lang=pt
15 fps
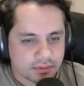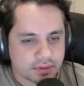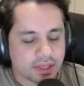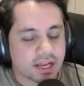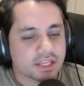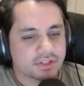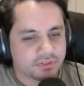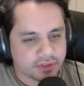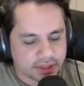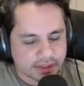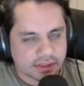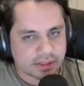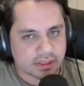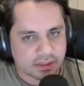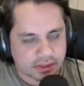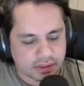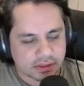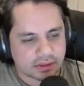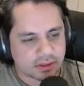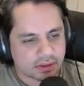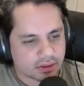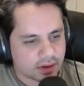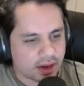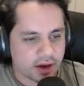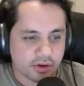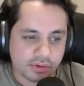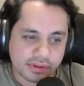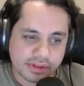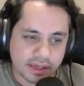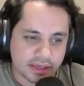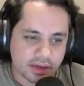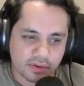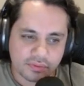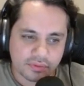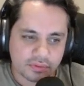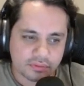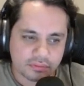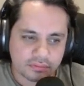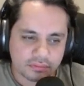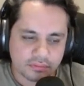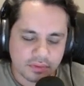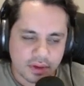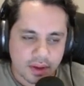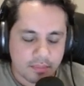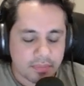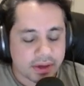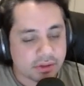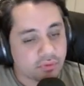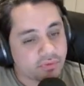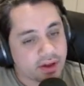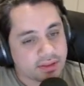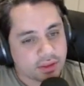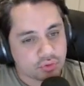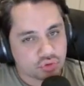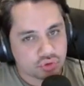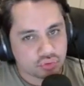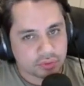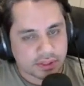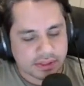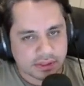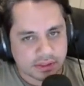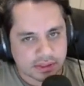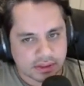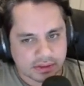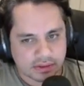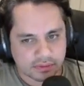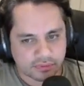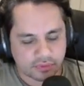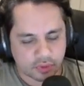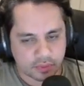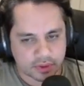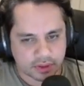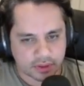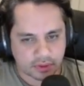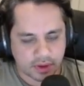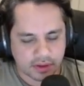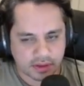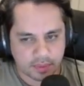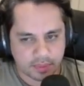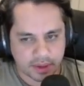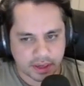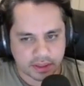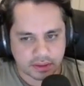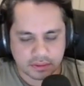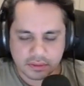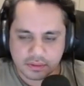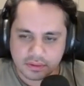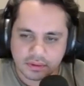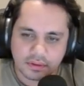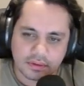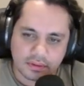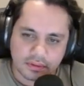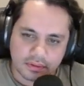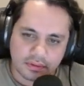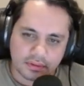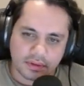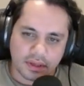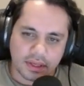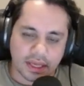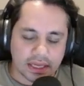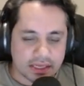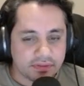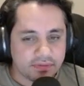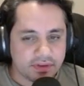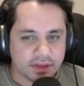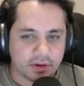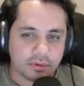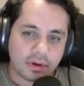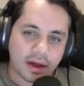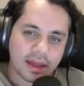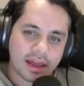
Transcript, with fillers: Da Netflix, sim, sim, sim. É, eu não sei não, viu? Mas então. não vai então. ter o Shun nesse, nesse filme, entendeu? Essa é a parada. E eles viram a